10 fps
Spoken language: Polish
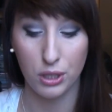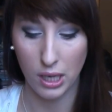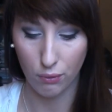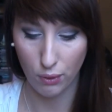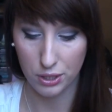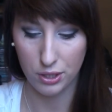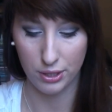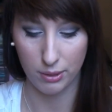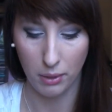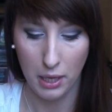ciała właśnie
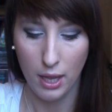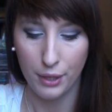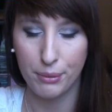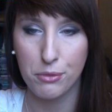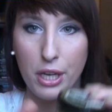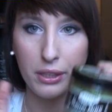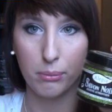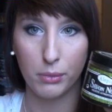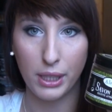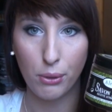tym, tym
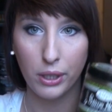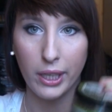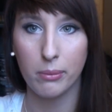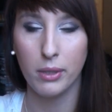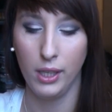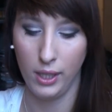czarnym mydełkiem.